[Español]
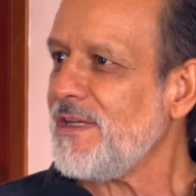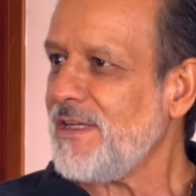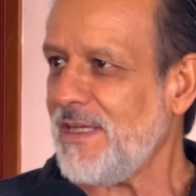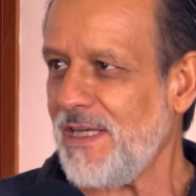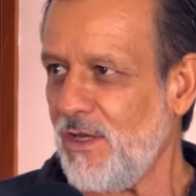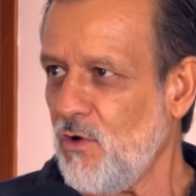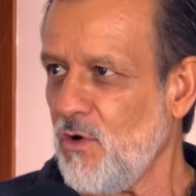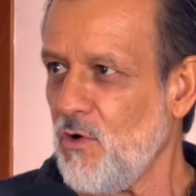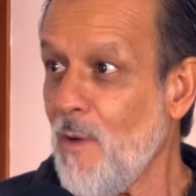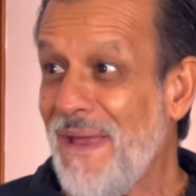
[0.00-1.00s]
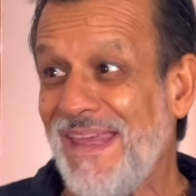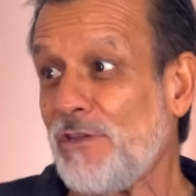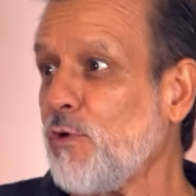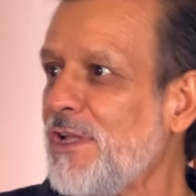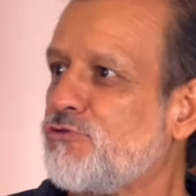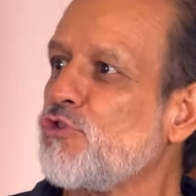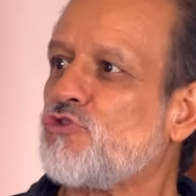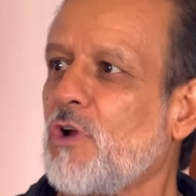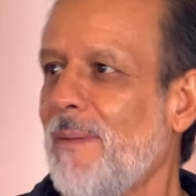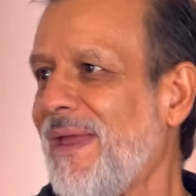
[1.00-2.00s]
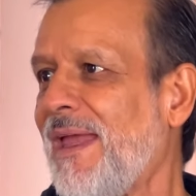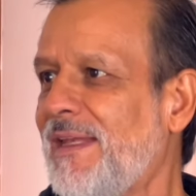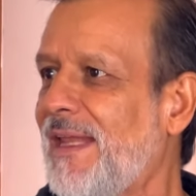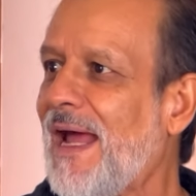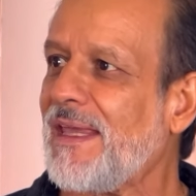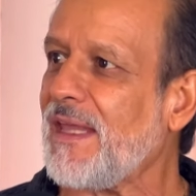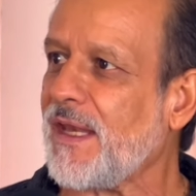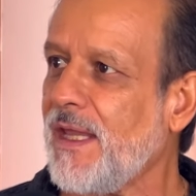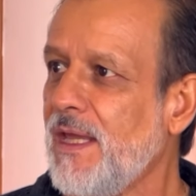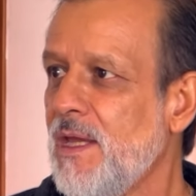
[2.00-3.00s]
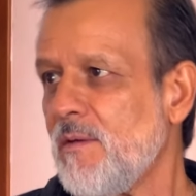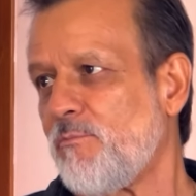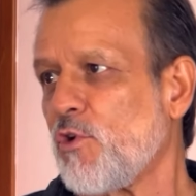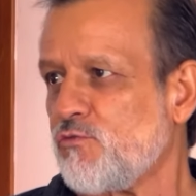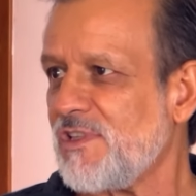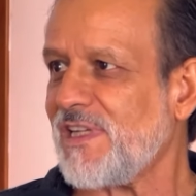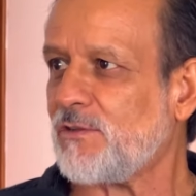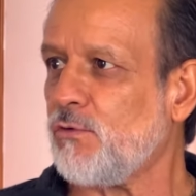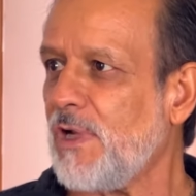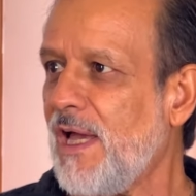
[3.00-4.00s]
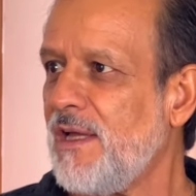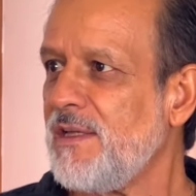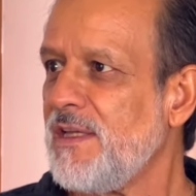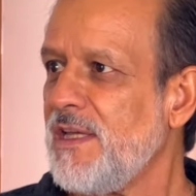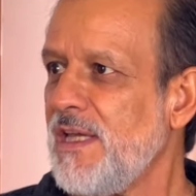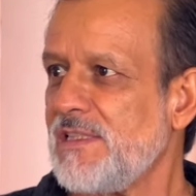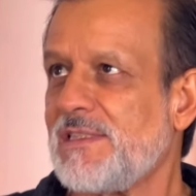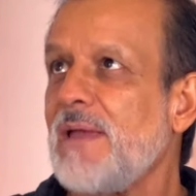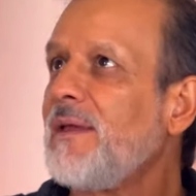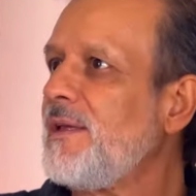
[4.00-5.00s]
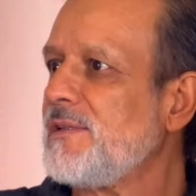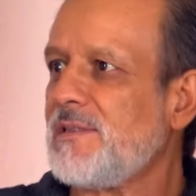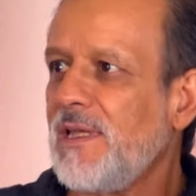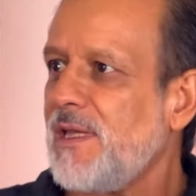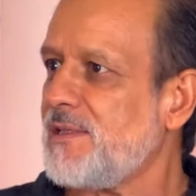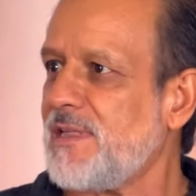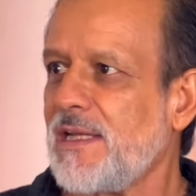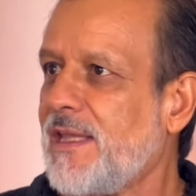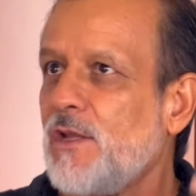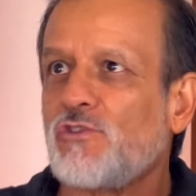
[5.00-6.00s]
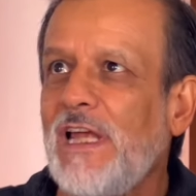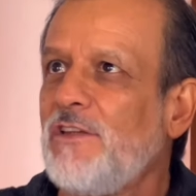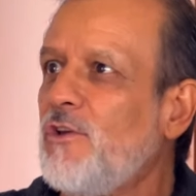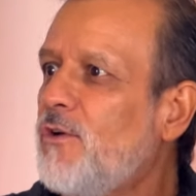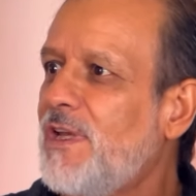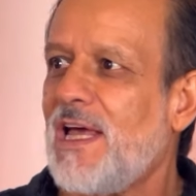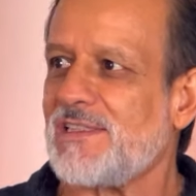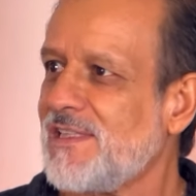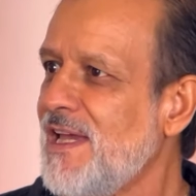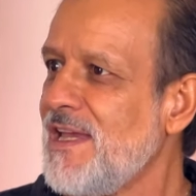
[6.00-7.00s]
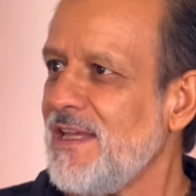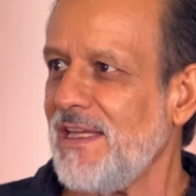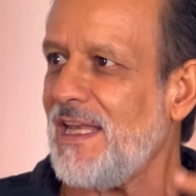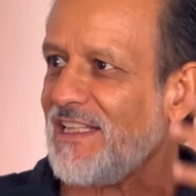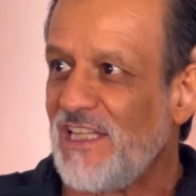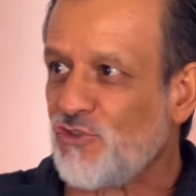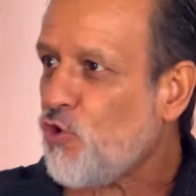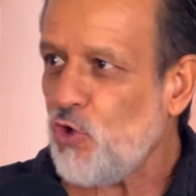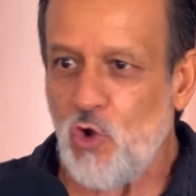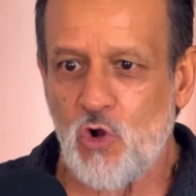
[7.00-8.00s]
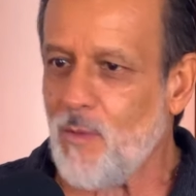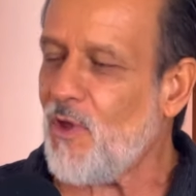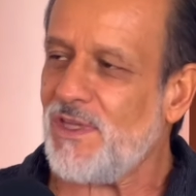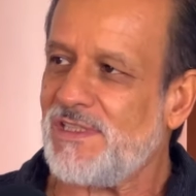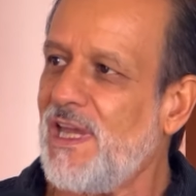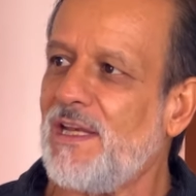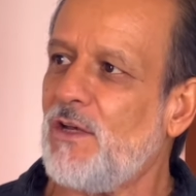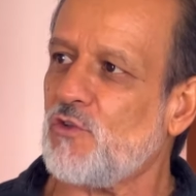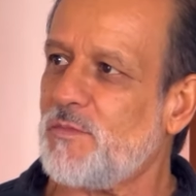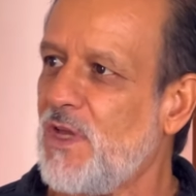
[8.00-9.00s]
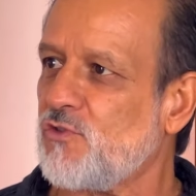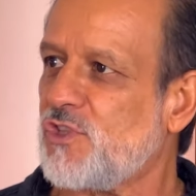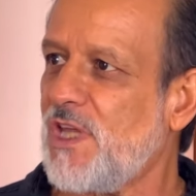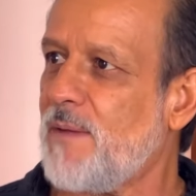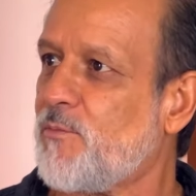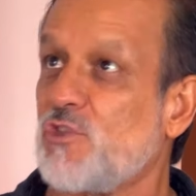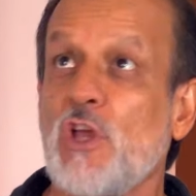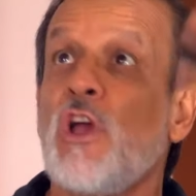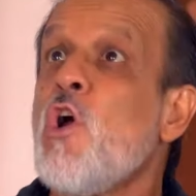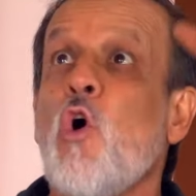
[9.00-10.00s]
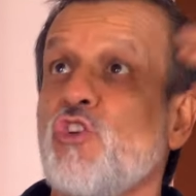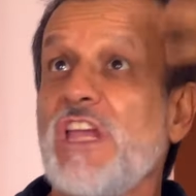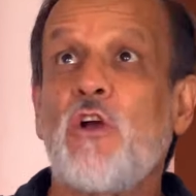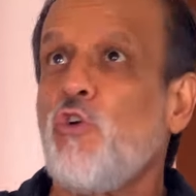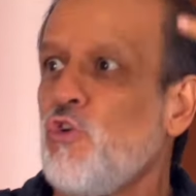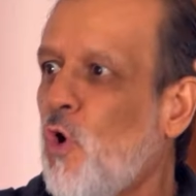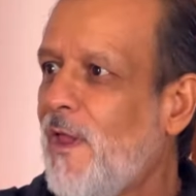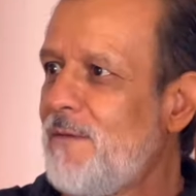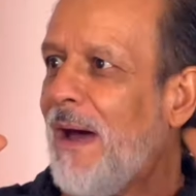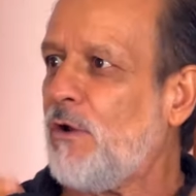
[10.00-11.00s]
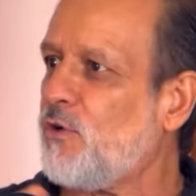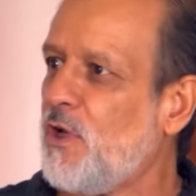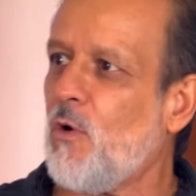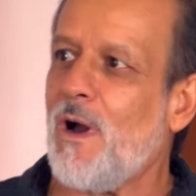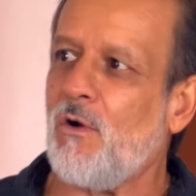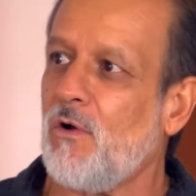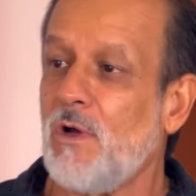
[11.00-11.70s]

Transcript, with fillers: eh, o me quitó el susto que me genera Aguirre por su estatura este, este, este arquero salió y las, y las descolgó, como decían en los viejos tiempos, o se colgó del balón y lo bajó.